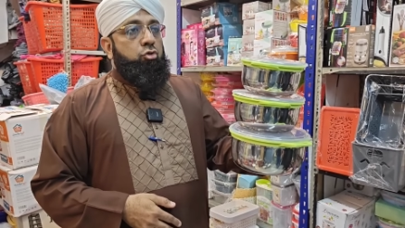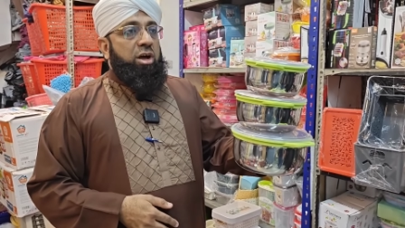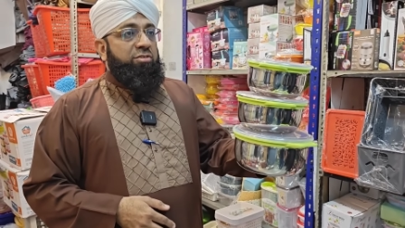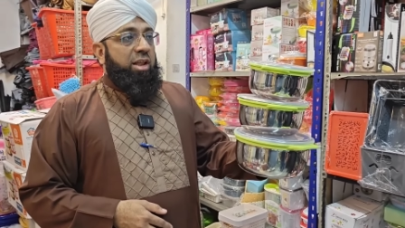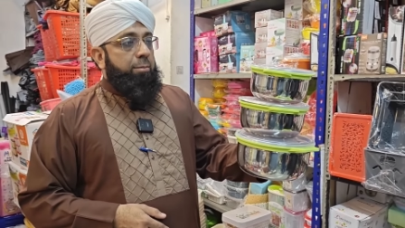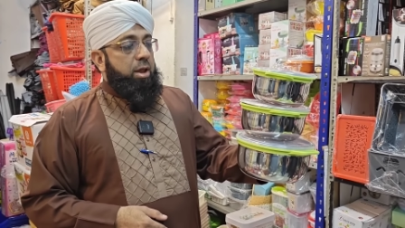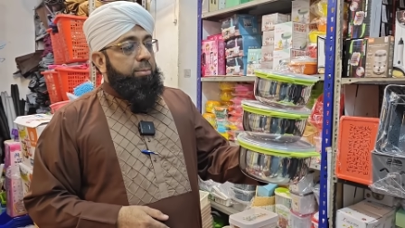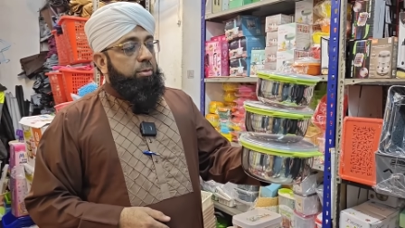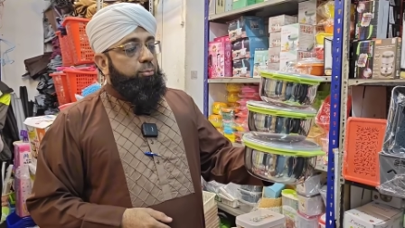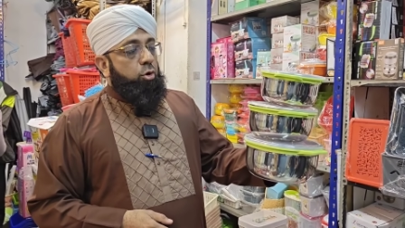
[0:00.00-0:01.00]
जो आजकल हमारे
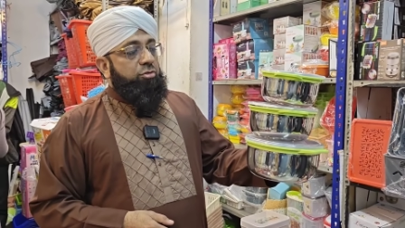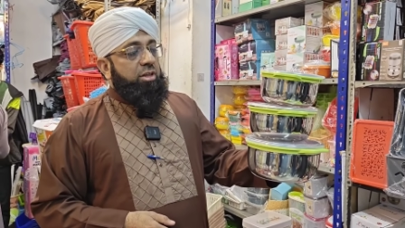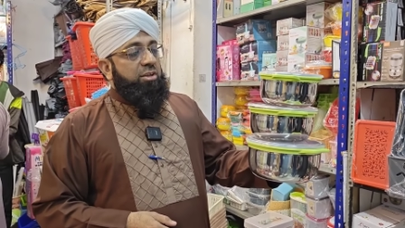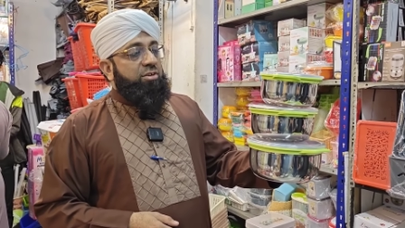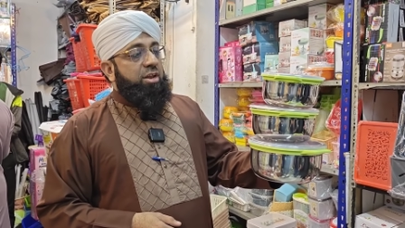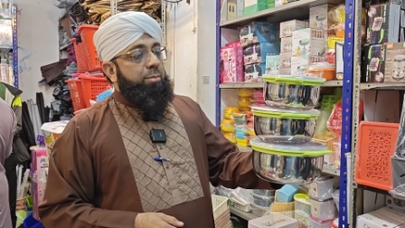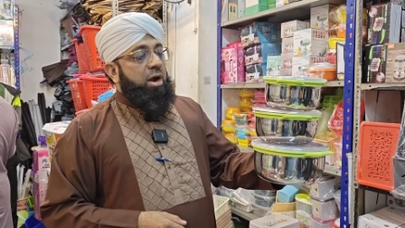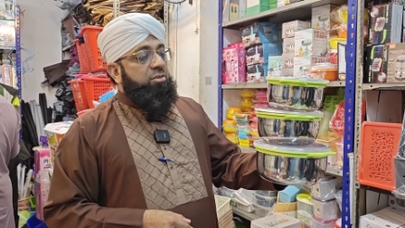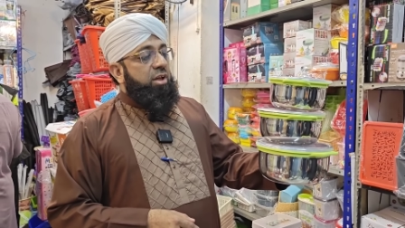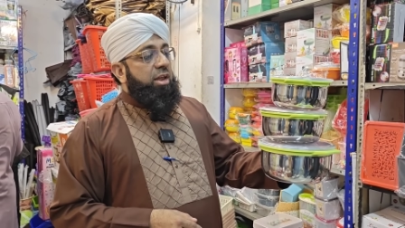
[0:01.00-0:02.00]
पास बहुत ज्यादा इसकी
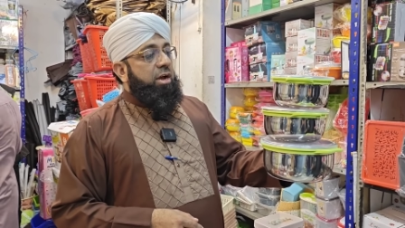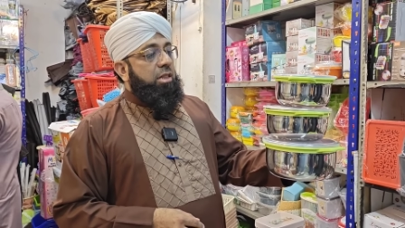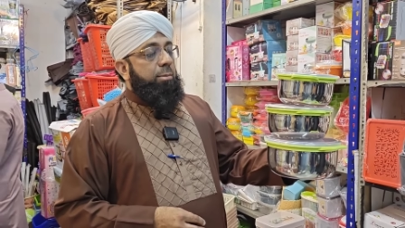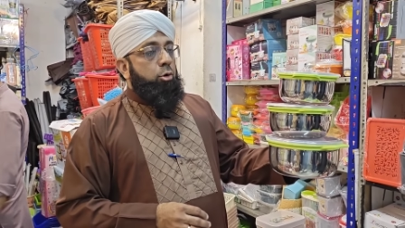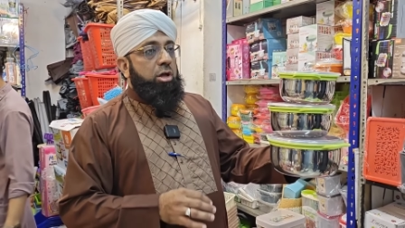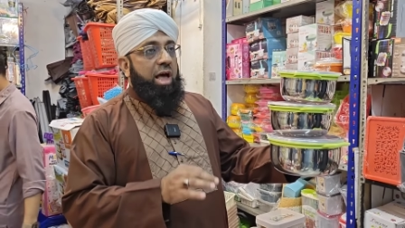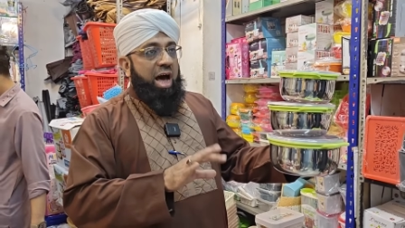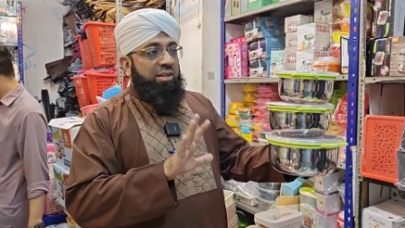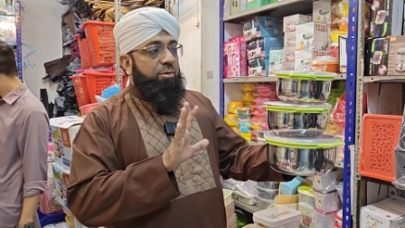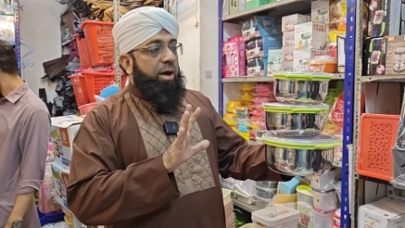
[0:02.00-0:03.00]
डिमांड चल रही है खत्म हो गया था
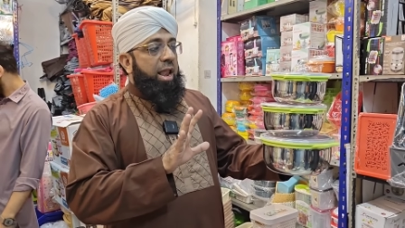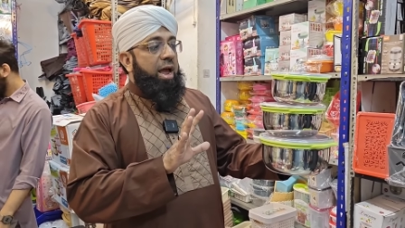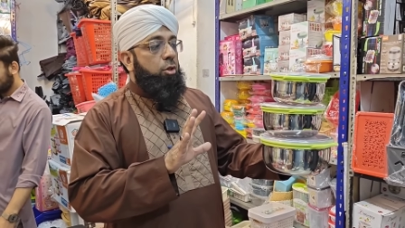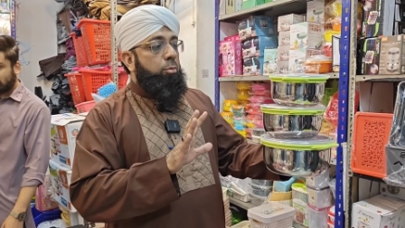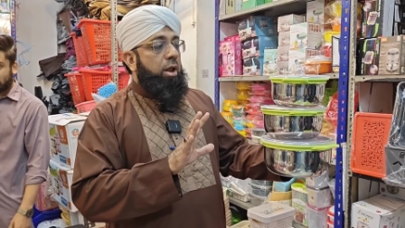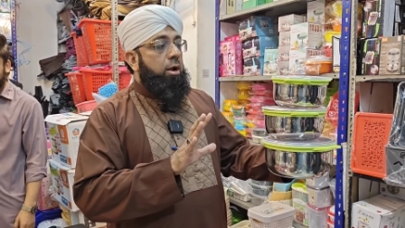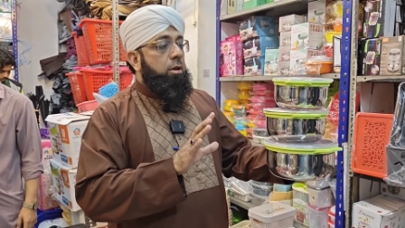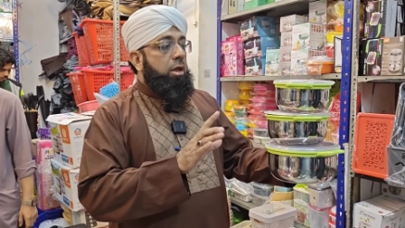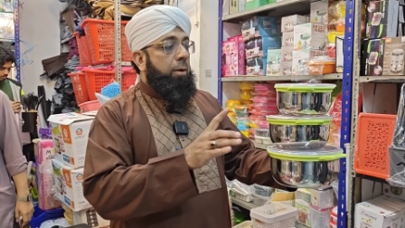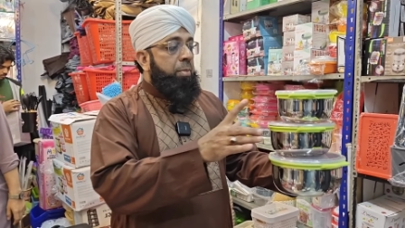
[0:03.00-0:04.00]
आज ही माल आया दोबारा
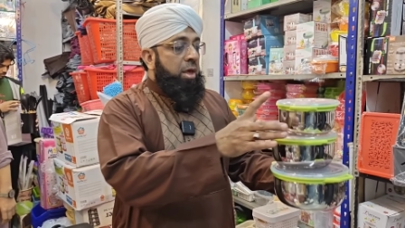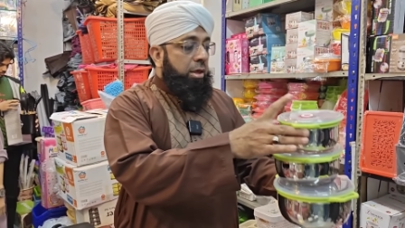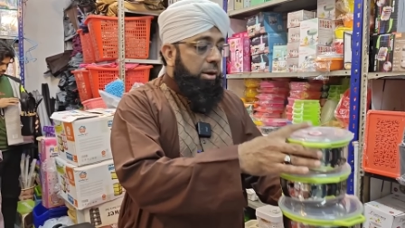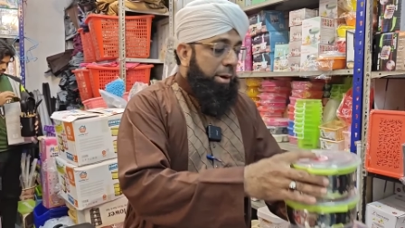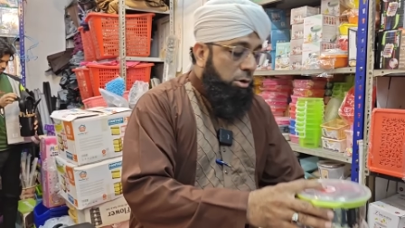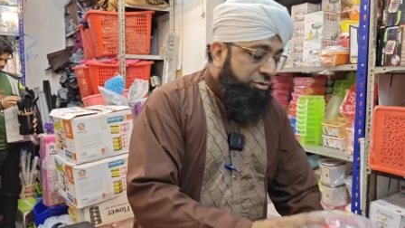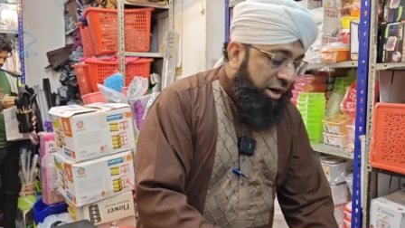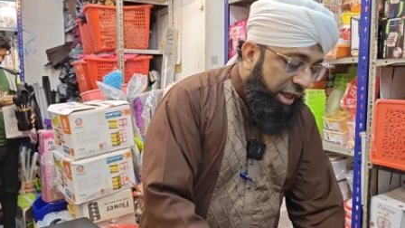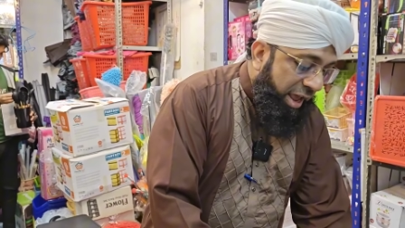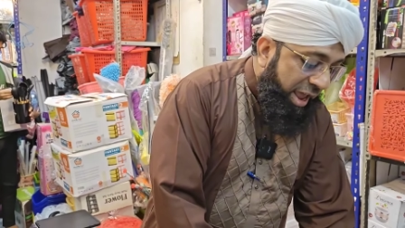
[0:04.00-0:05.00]
ठीक है ये बाउल
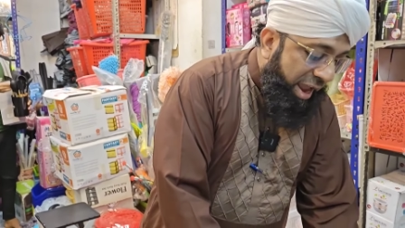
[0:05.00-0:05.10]
सेट है